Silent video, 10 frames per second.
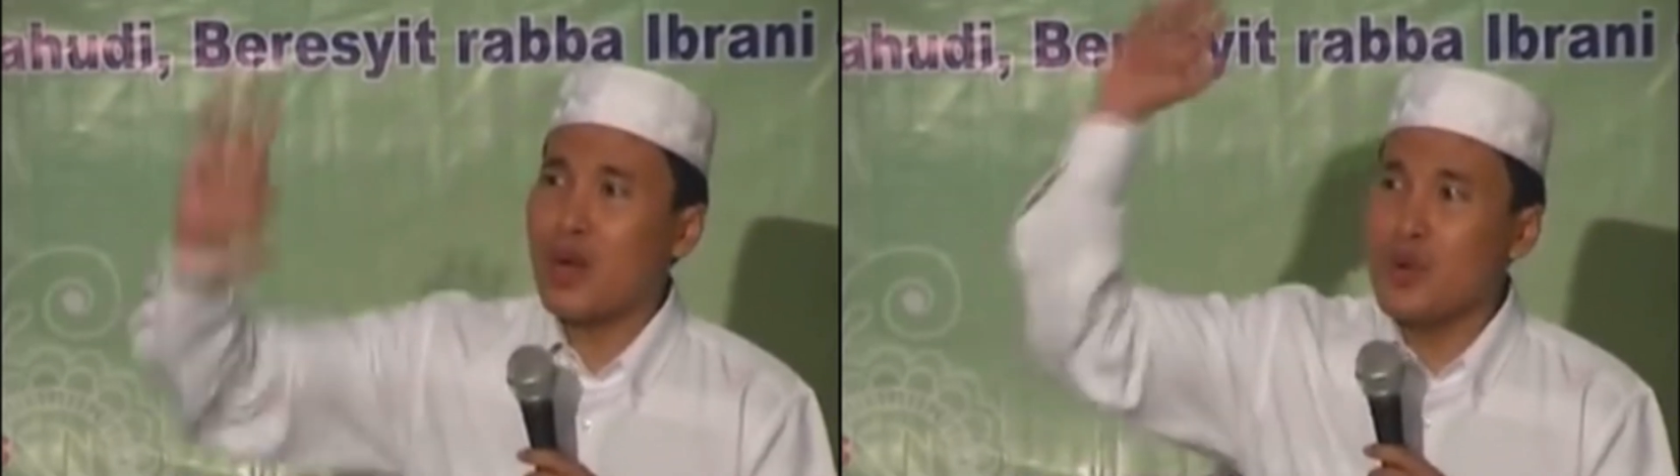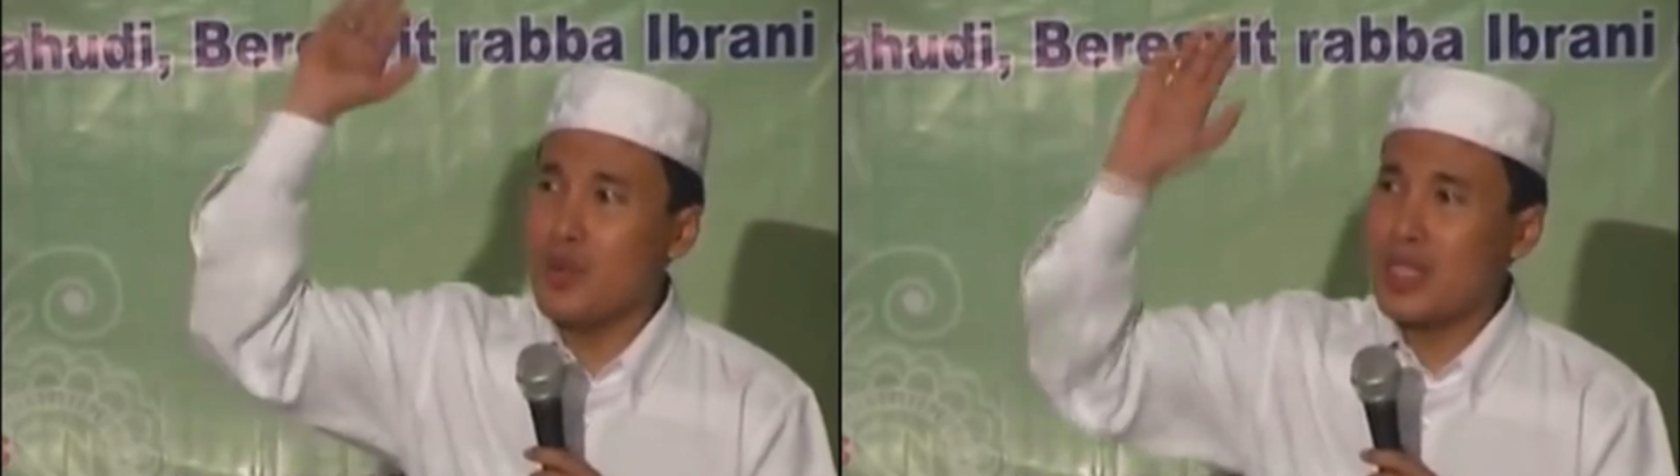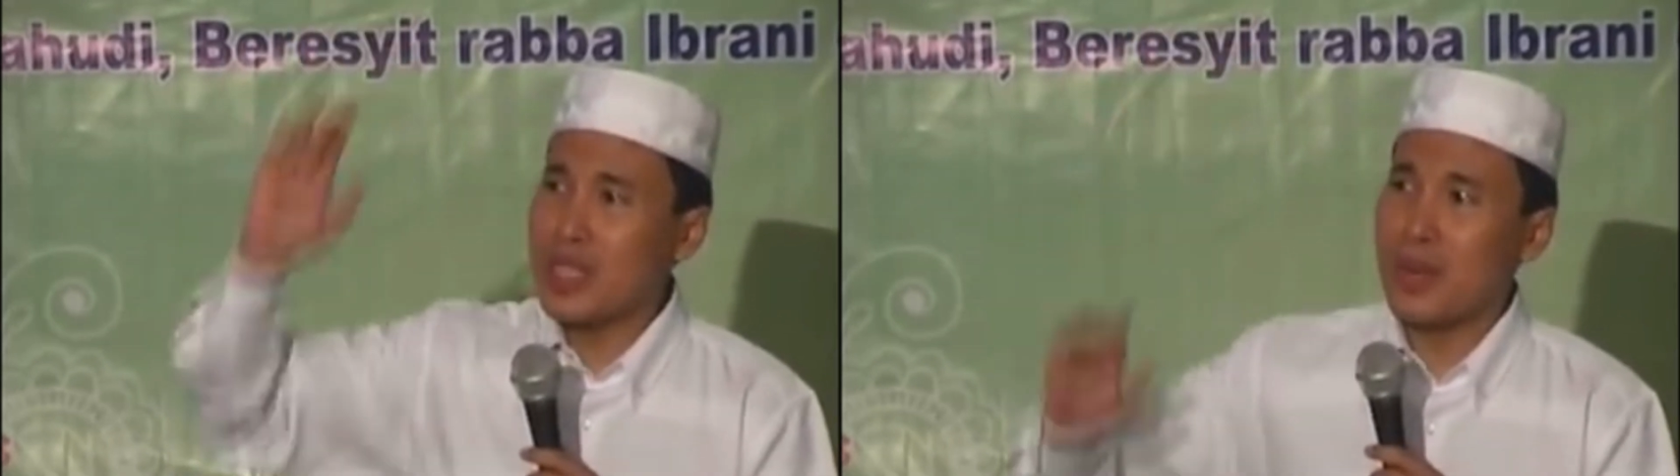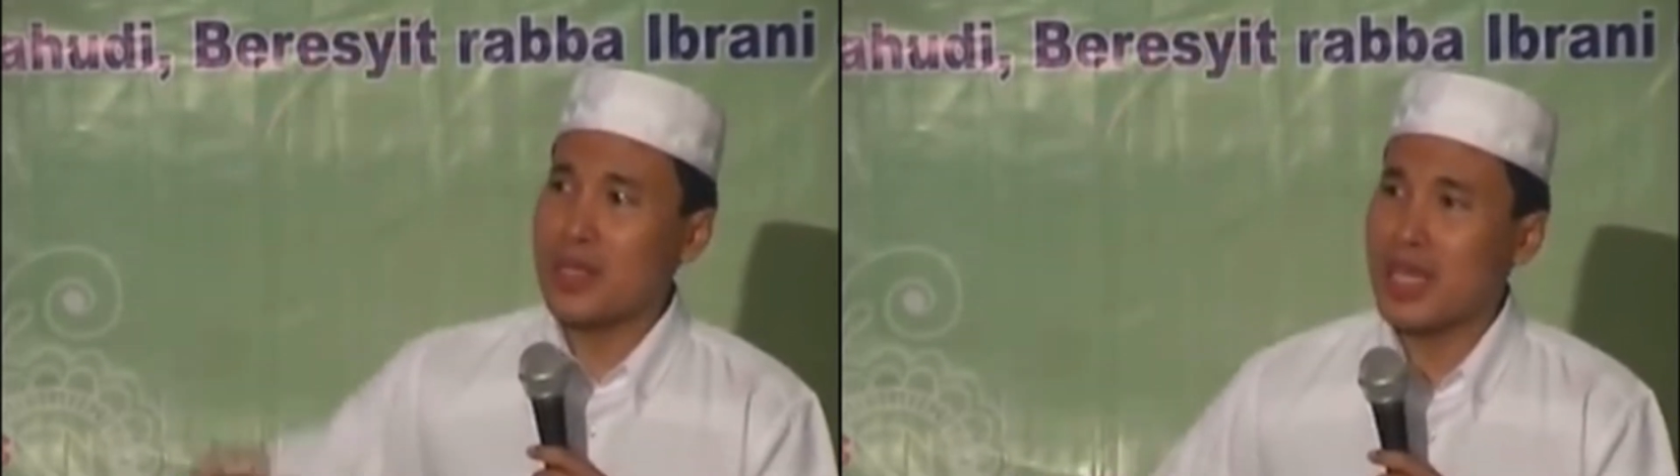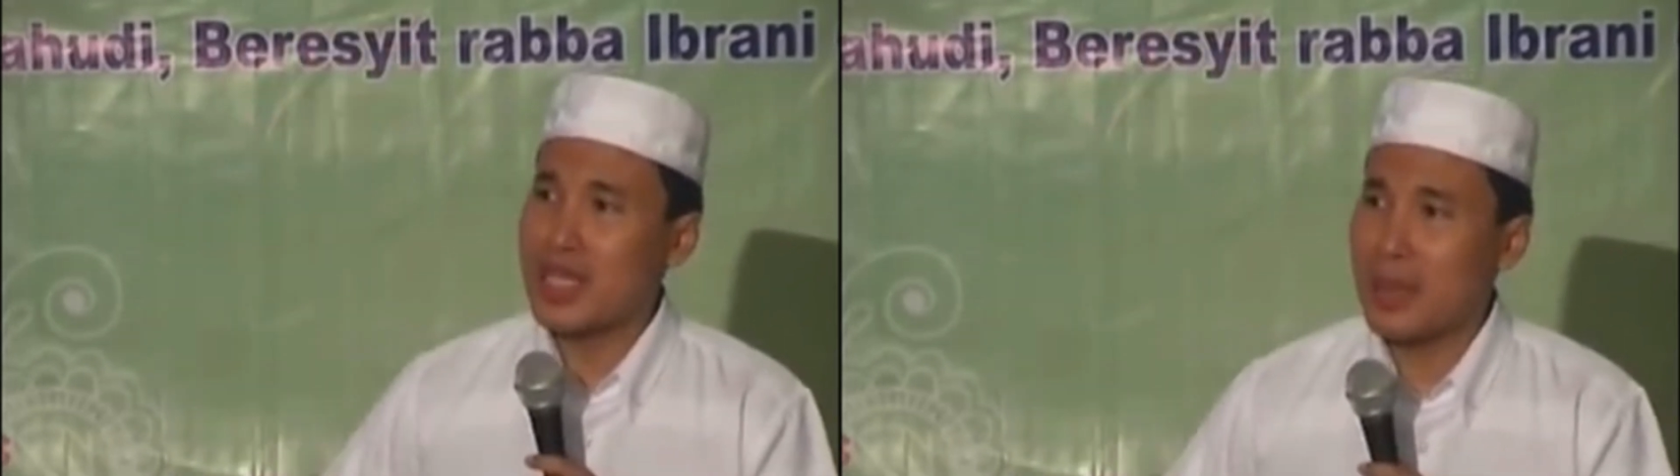perlu
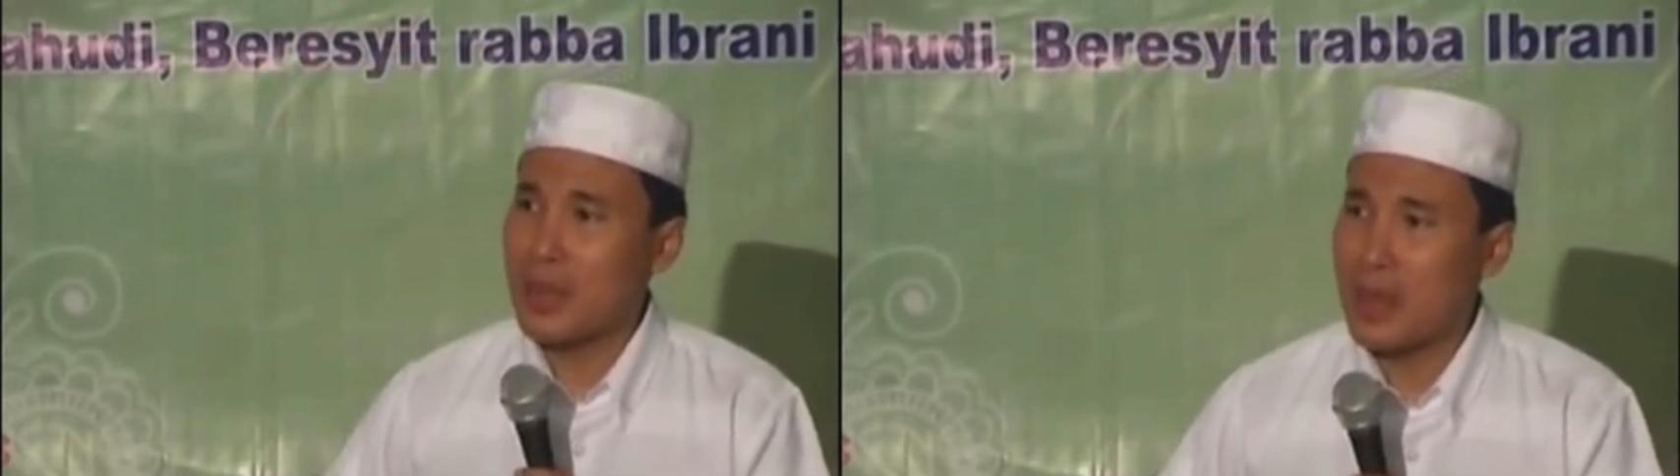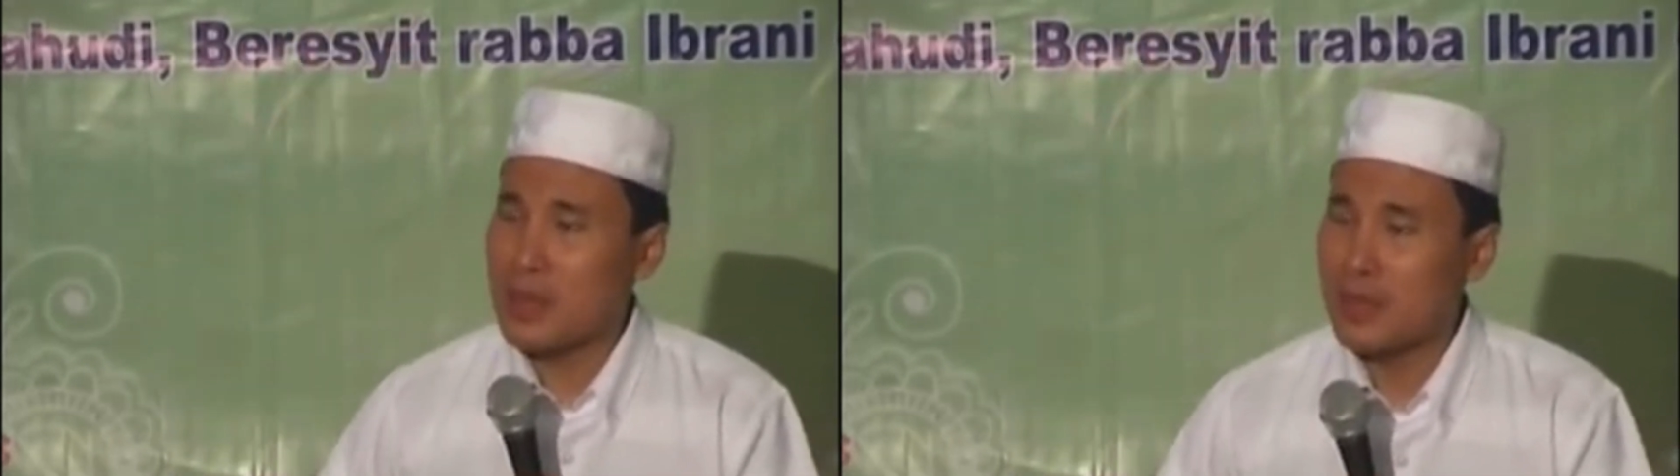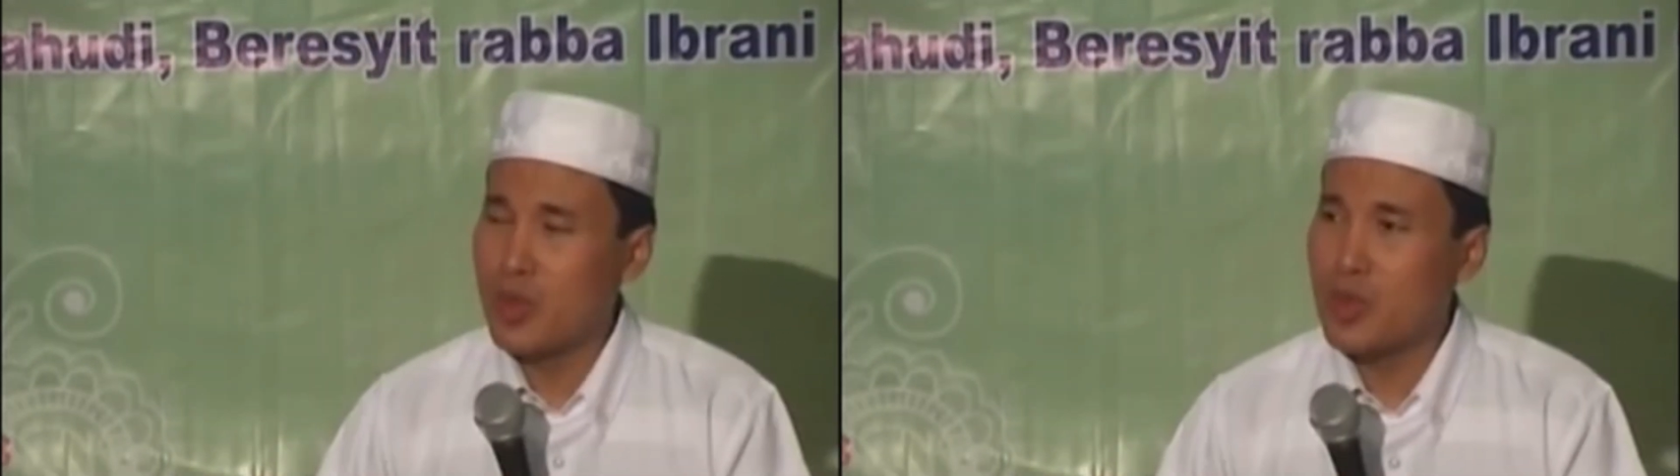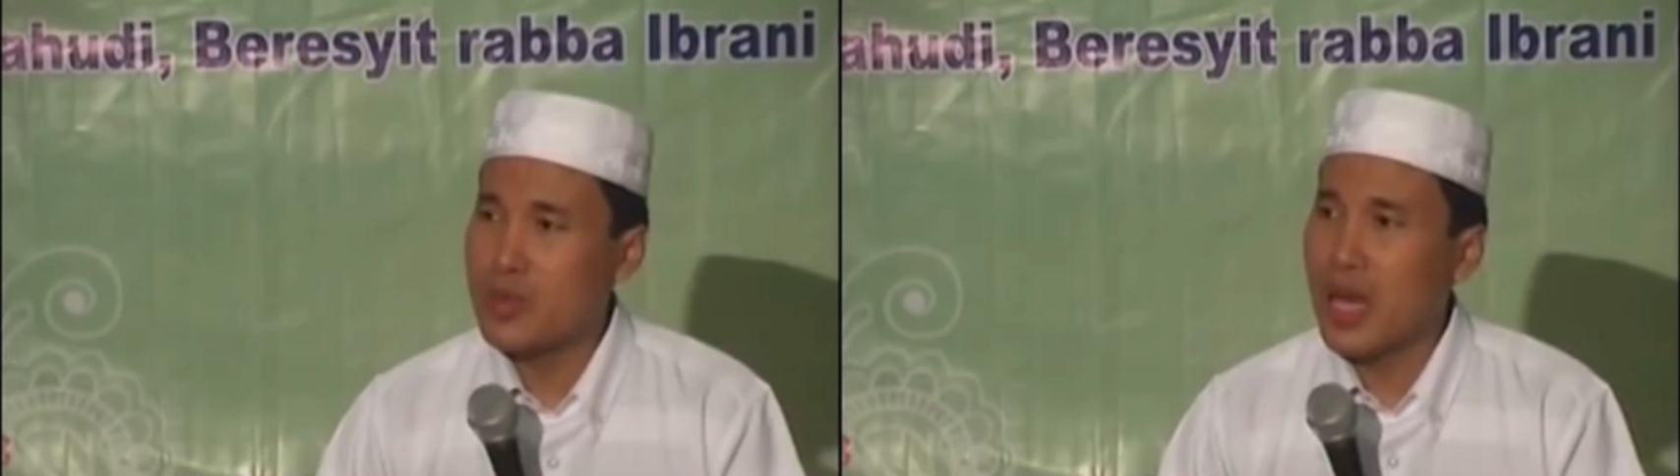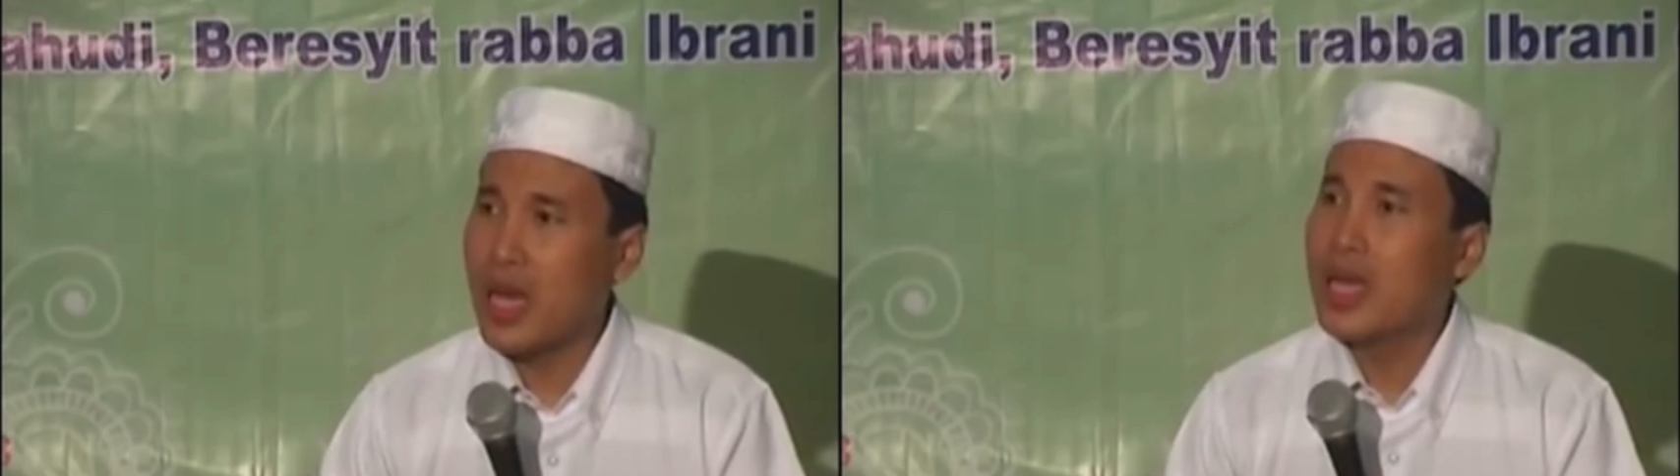baca-baca kitab-kitab
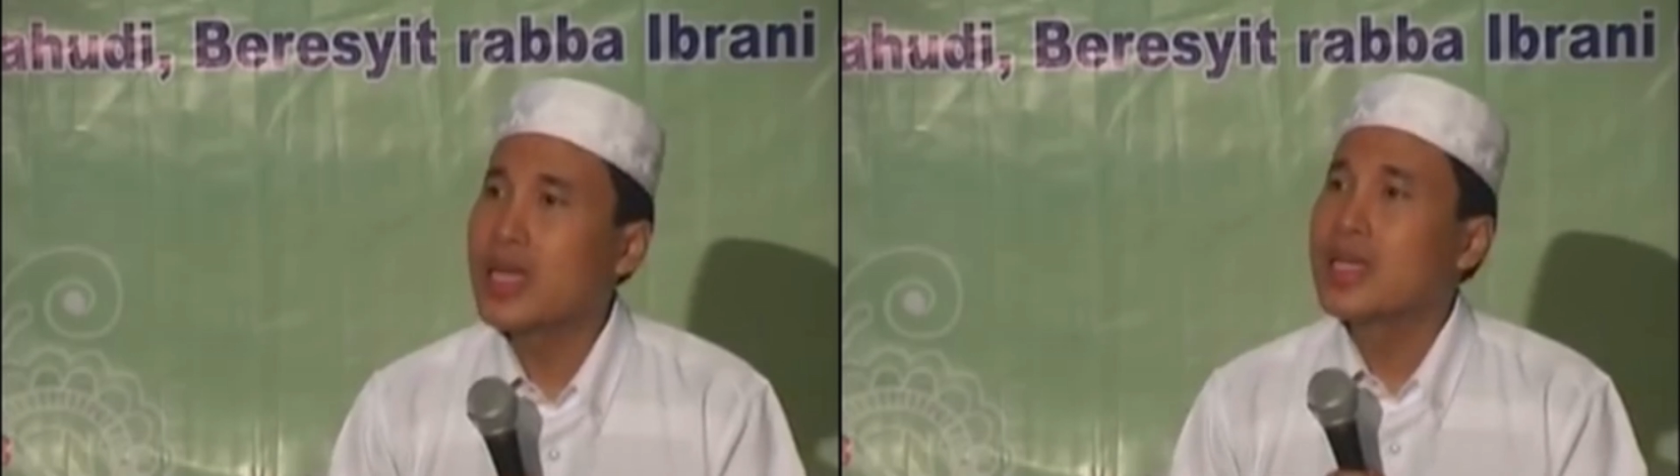sebelumnya